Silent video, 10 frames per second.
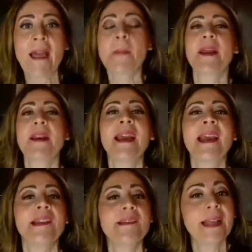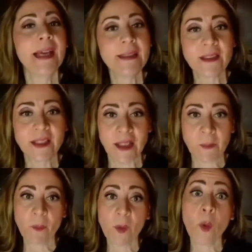perché intende
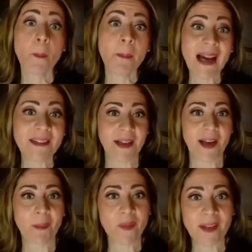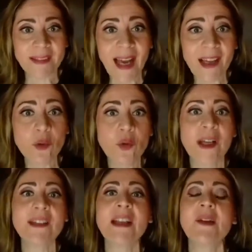combattere la povertà
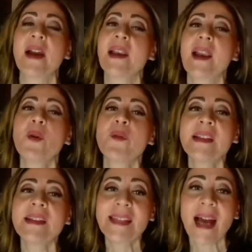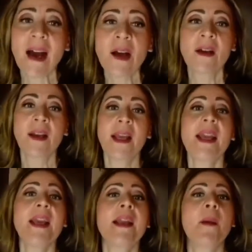educativa e la povertà, e la